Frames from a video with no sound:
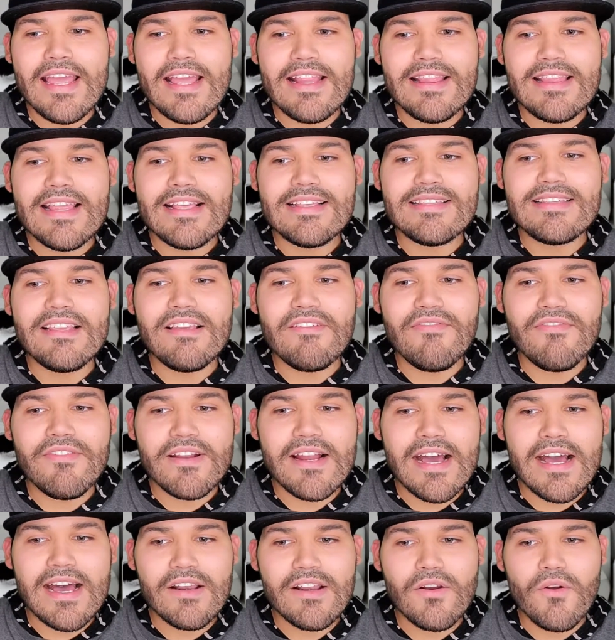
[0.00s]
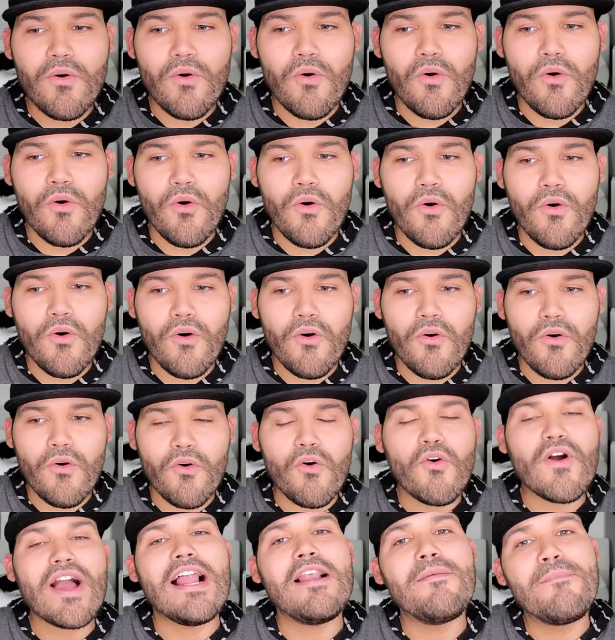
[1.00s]
descifrar o,
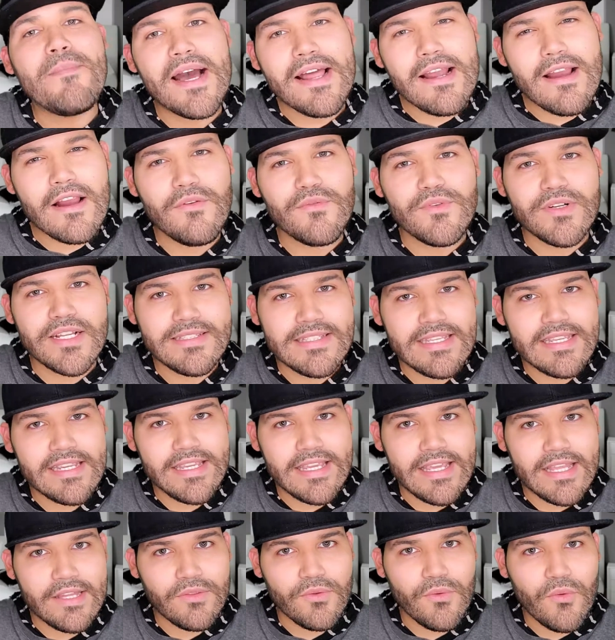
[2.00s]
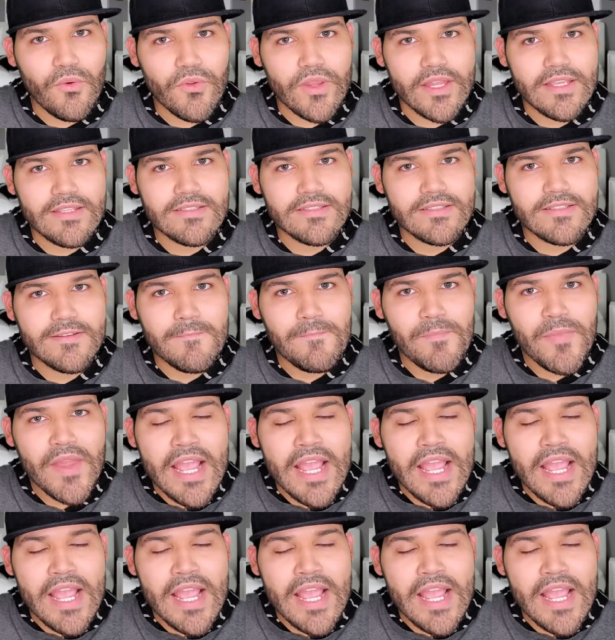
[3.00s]
o, o calmar algunas inquietudes.